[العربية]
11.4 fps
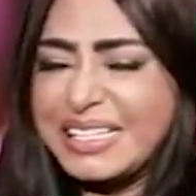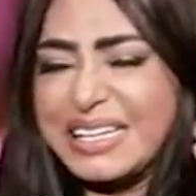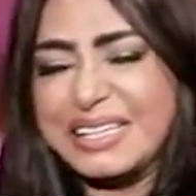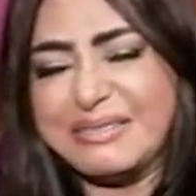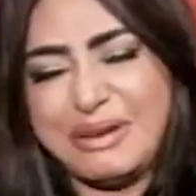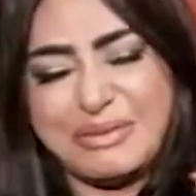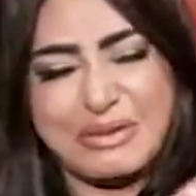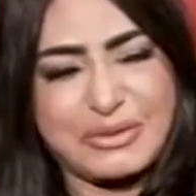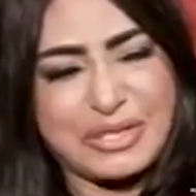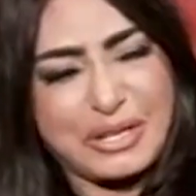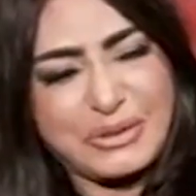يعني ما
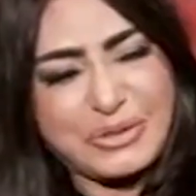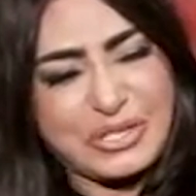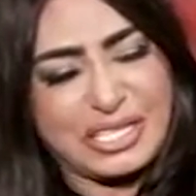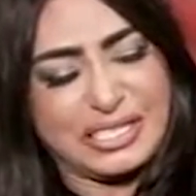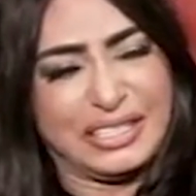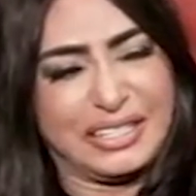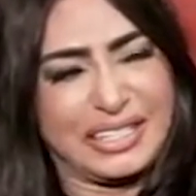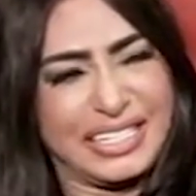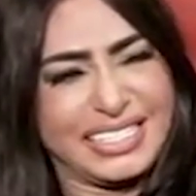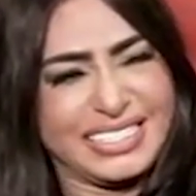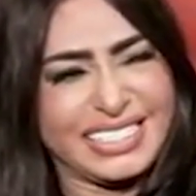بيوصلوش
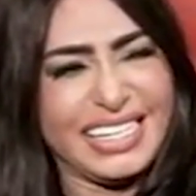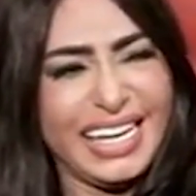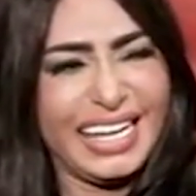للدرجه دي